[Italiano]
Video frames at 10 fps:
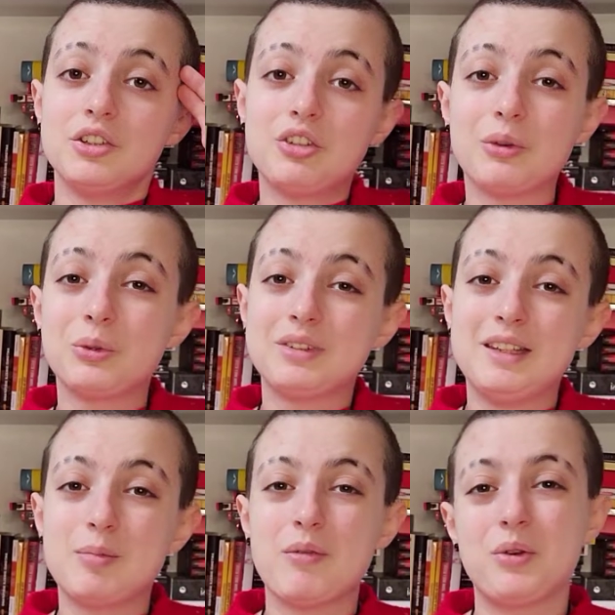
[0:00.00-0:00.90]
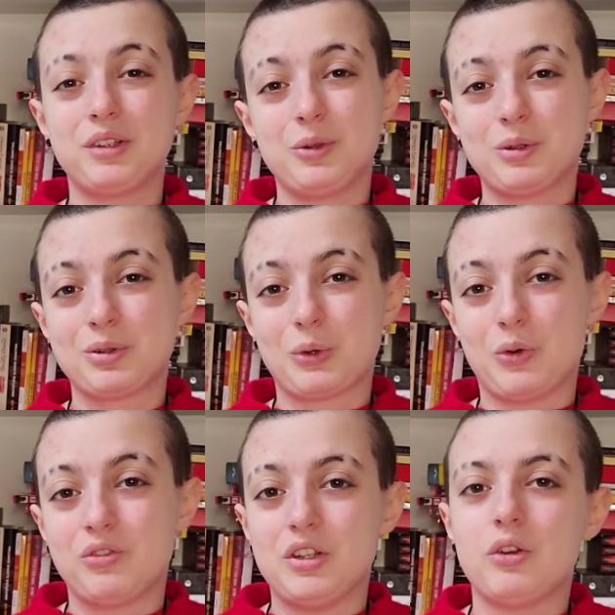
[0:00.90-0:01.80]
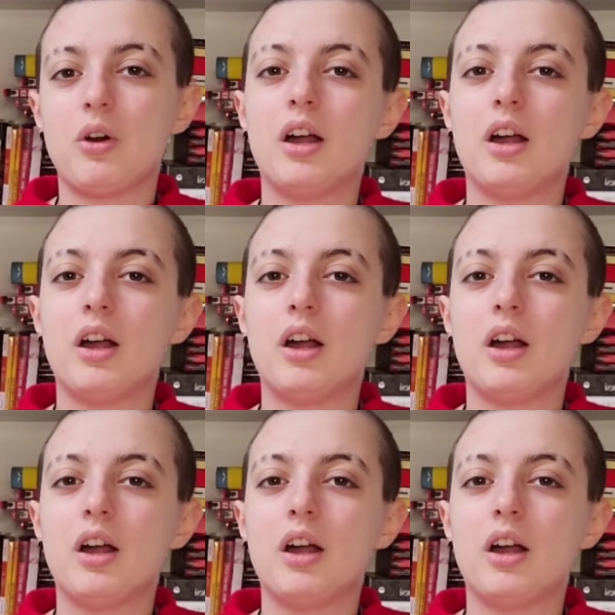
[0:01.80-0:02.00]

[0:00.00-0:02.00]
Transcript: Ciao a tutti, benvenuti in questo nuovo video.